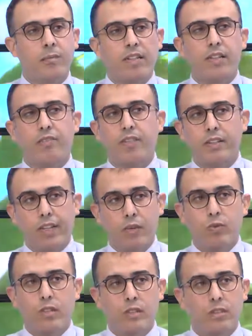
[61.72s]
تبعتها في
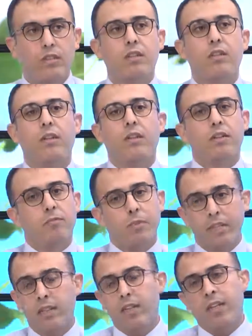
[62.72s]
الكلوي
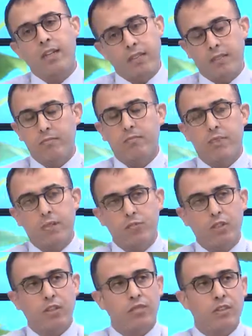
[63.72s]
بعد ذلك
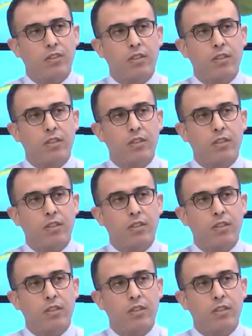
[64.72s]
تمشي في